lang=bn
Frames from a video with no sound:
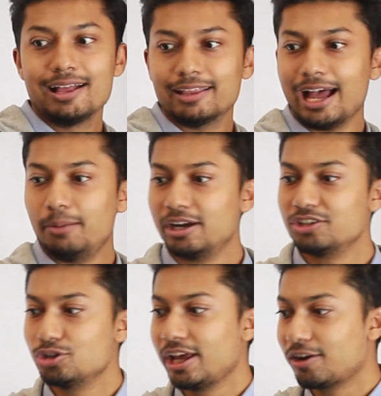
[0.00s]
তাই আমার
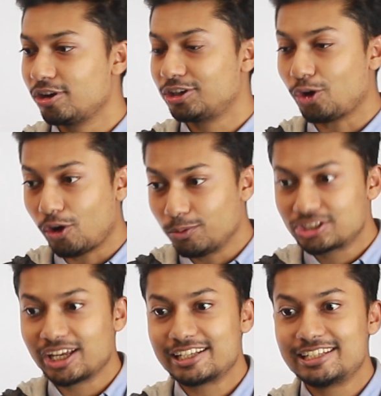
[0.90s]
আসলে এখন একটা
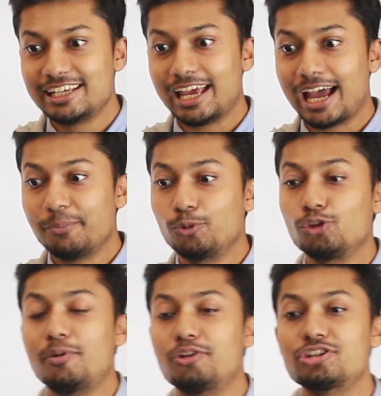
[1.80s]
অবস্থা আছে যে আমি
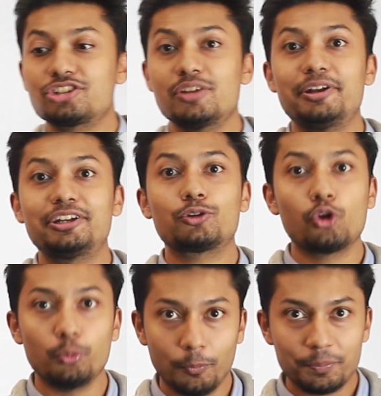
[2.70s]
অন্য মানুষকে আসলে মেন্টর
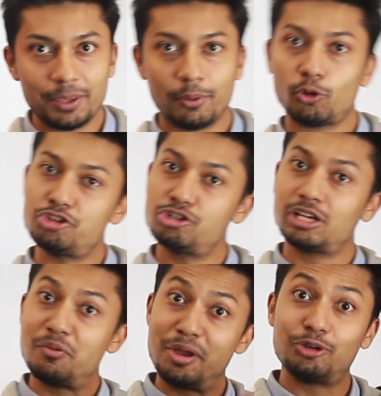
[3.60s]
করবো এবং
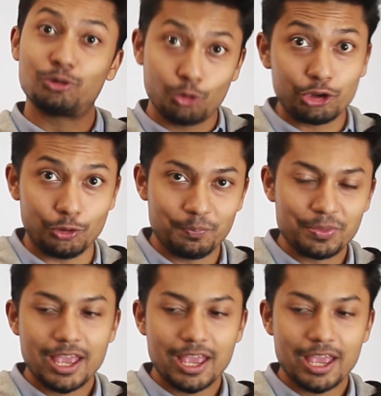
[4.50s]
কয়েকজনকে আমি মেন্টর করিও